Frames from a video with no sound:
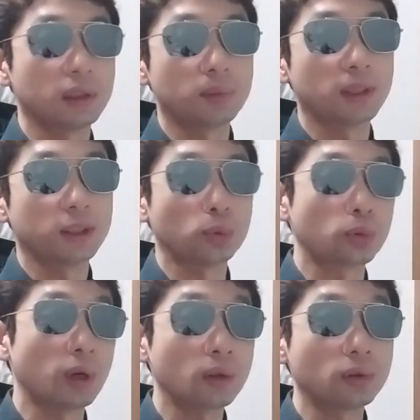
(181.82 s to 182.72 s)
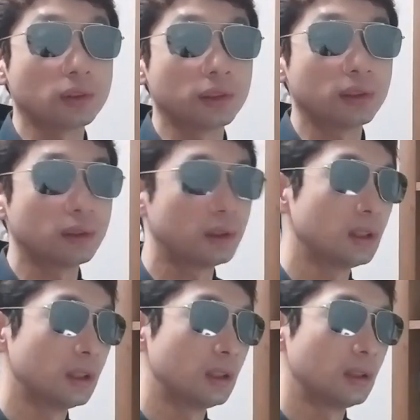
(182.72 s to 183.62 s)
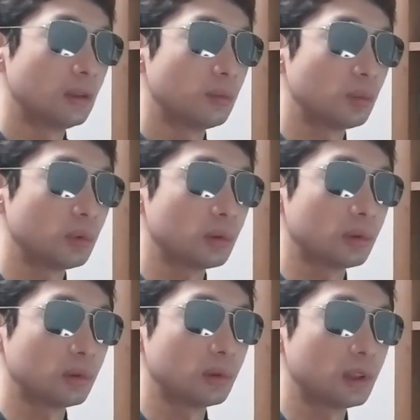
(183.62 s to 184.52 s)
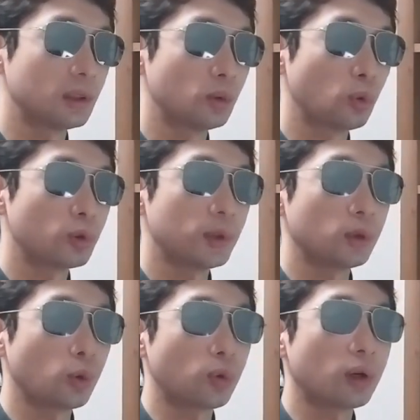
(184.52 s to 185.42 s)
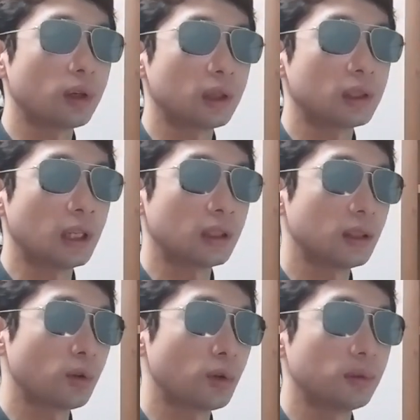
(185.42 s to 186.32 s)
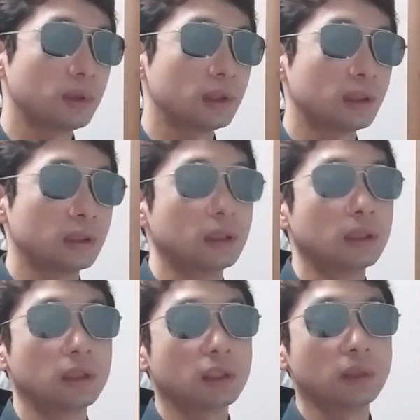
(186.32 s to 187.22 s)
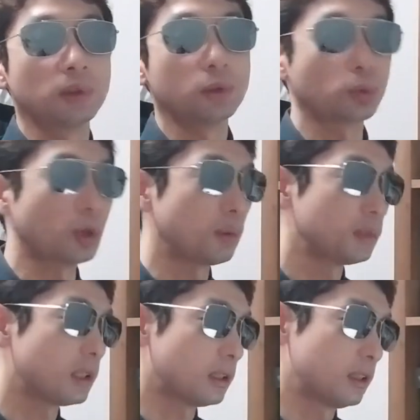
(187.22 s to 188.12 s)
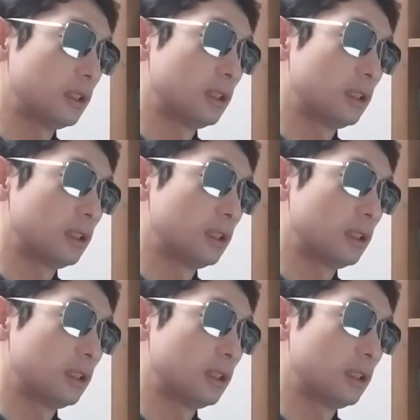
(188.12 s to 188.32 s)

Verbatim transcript: 이만희 욕도 하거든요. 뭐 이제 녹음이나 녹화를 안 한다고 하면은 이만희 욕도 합니다.